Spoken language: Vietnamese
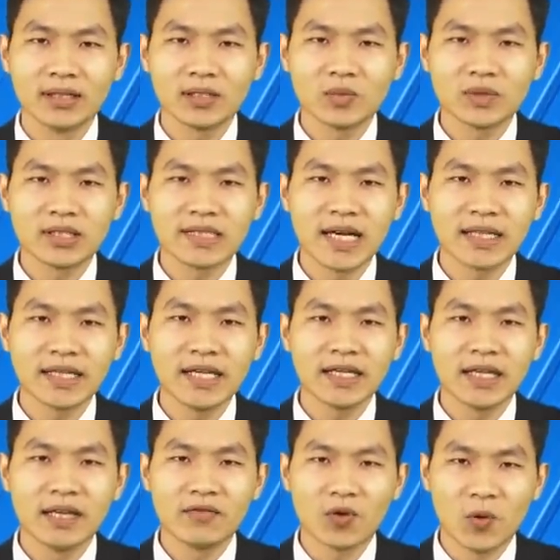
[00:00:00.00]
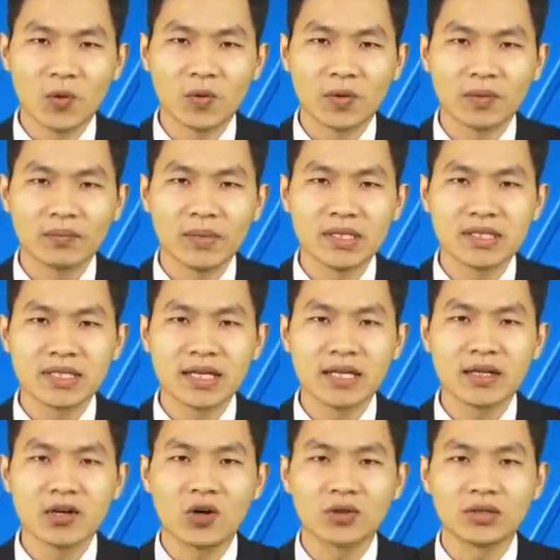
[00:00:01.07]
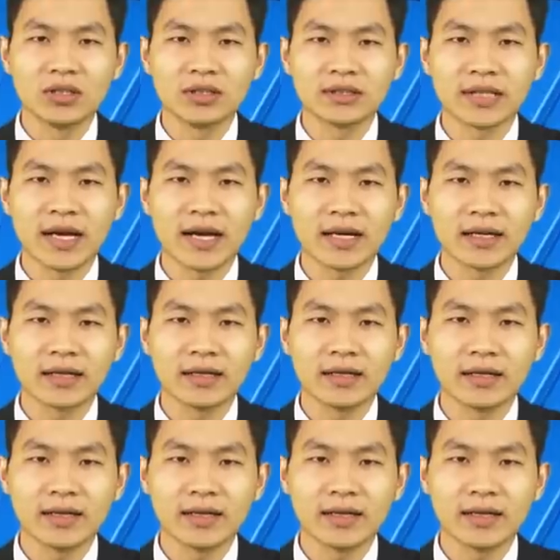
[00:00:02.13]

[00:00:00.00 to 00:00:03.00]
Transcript: Trong thời gian đi nghĩa vụ, binh sĩ còn được thăng